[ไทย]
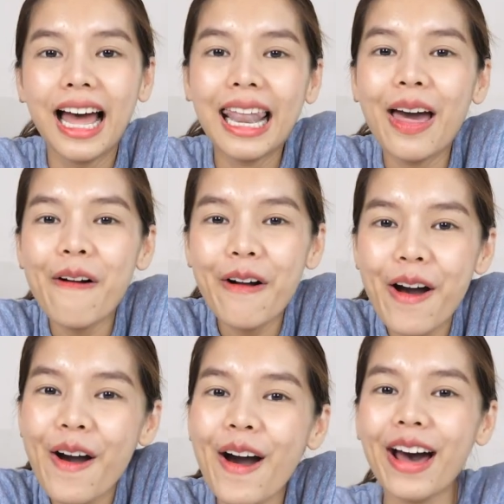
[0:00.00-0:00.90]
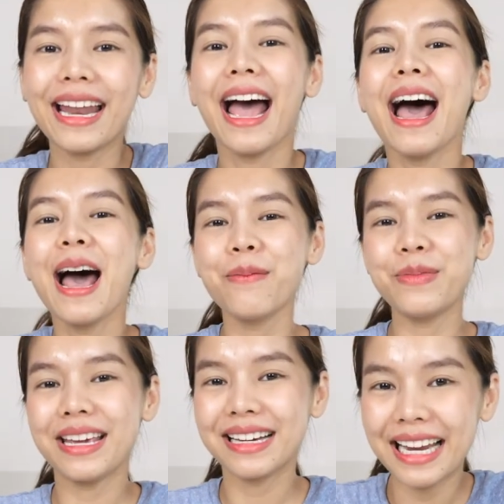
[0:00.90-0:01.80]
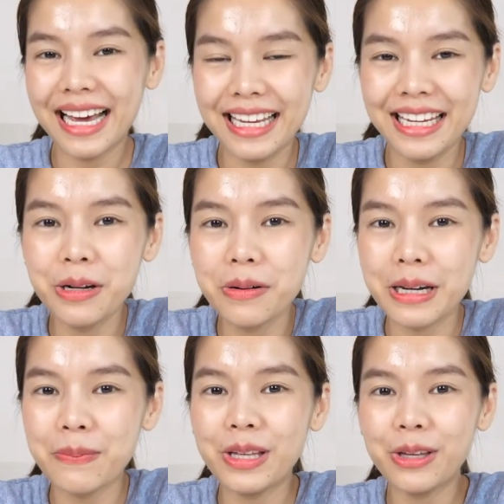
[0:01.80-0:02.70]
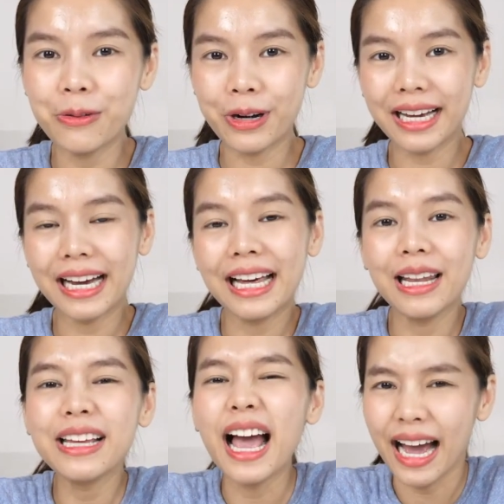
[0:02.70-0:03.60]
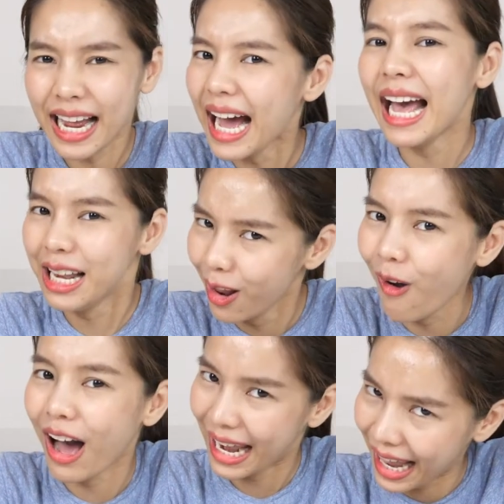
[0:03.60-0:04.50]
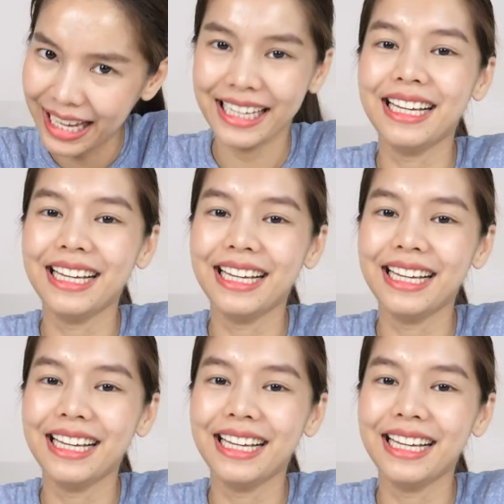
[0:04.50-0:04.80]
แล้วก็ถ้ามีใครที่ดูคลิปนี้อยู่นะคะ แล้วอยากให้อายลองอะไร